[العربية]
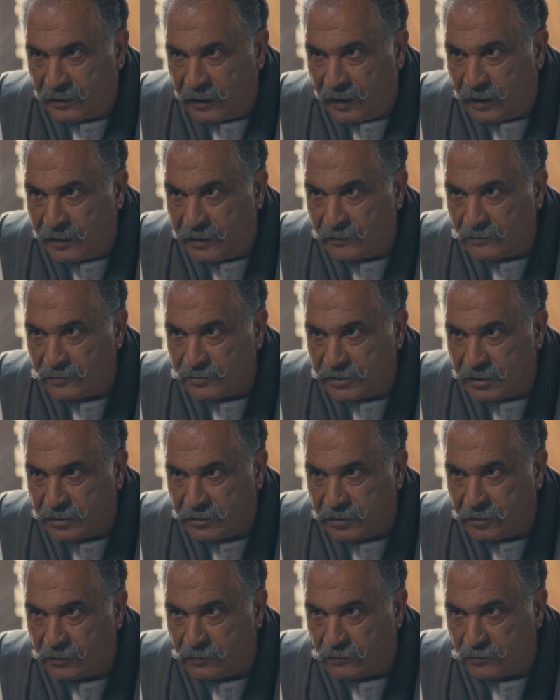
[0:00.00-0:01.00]
انا
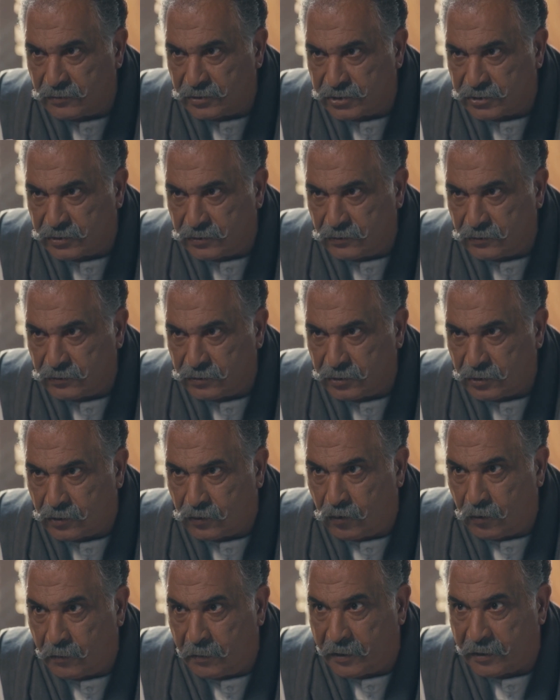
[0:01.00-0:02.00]
وجدك وجدودك
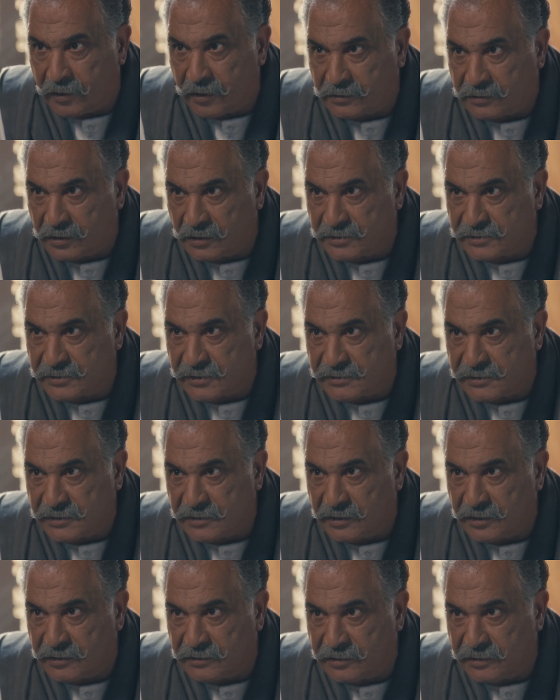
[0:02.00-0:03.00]
كبارات
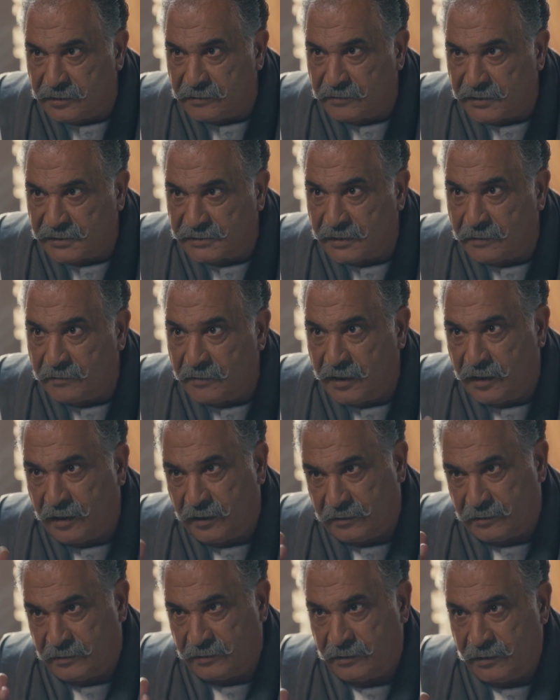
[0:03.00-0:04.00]
الجزيره دي من
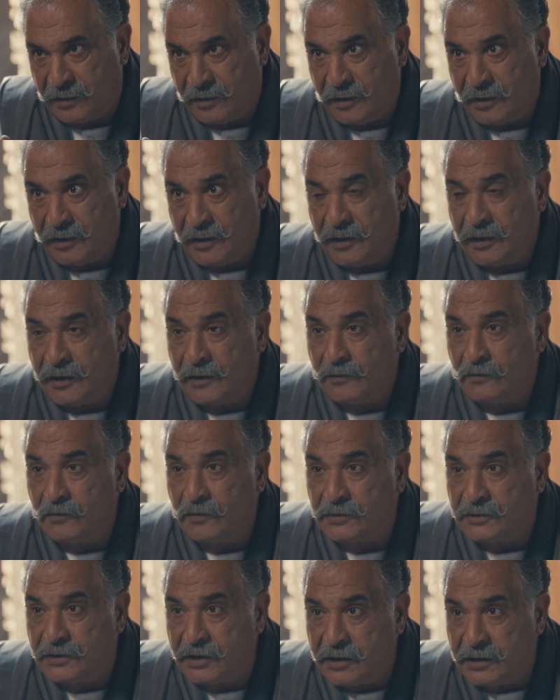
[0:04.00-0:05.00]
زمان
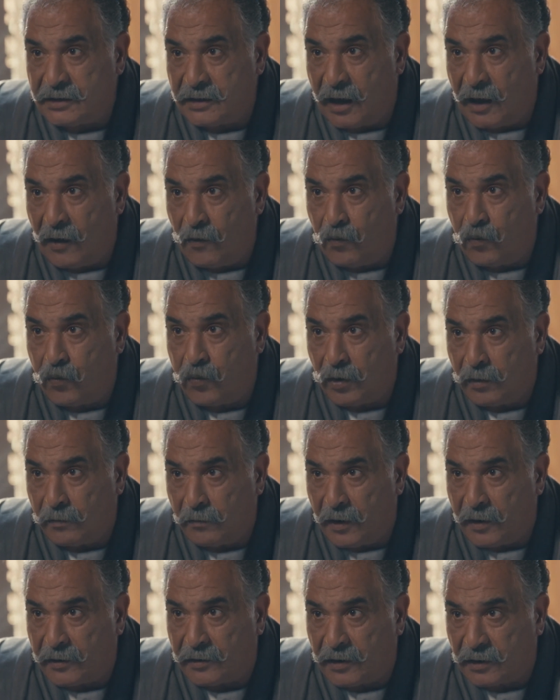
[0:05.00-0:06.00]
ودي اول
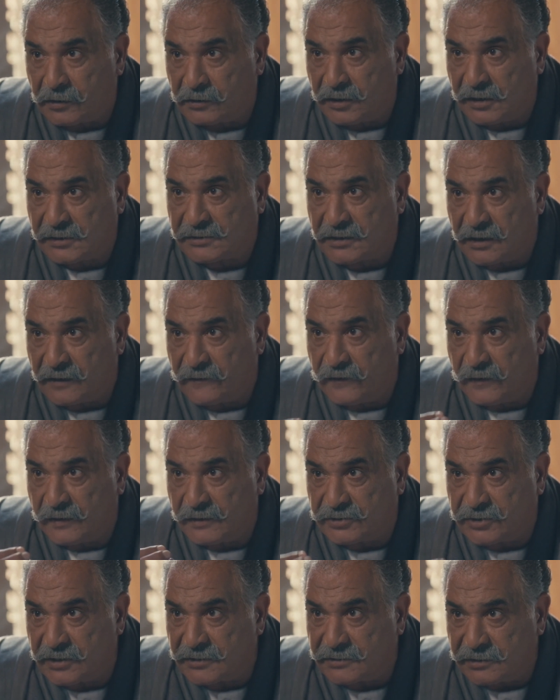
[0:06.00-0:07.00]
مره تحصل في
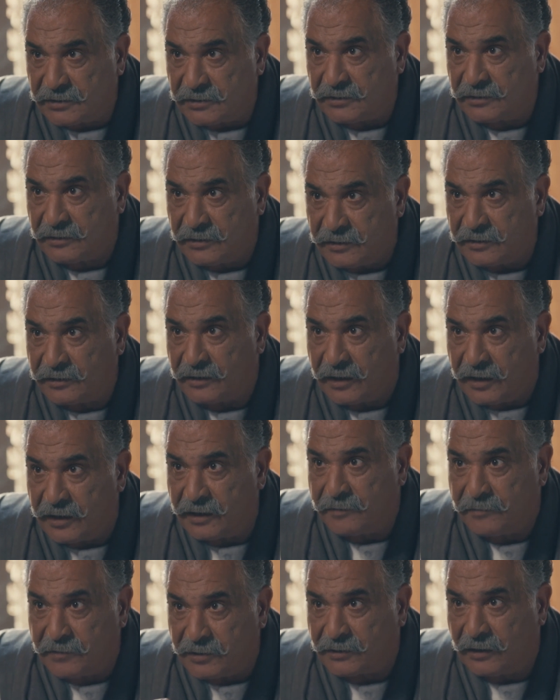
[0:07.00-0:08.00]
الجزيره
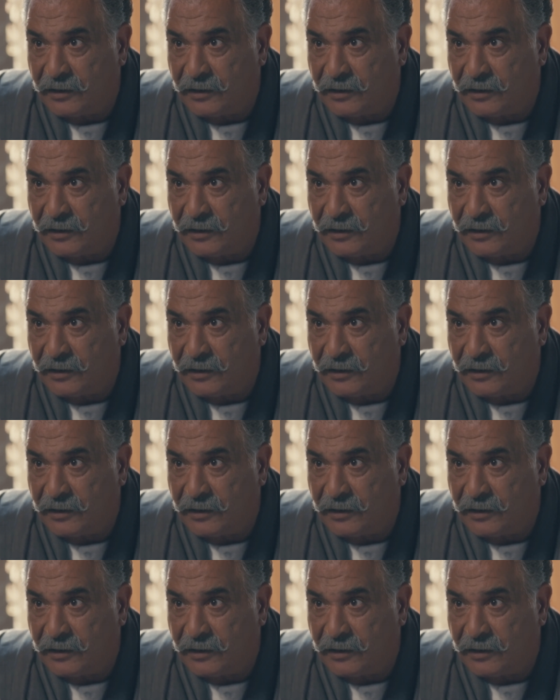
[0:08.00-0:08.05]
جريمه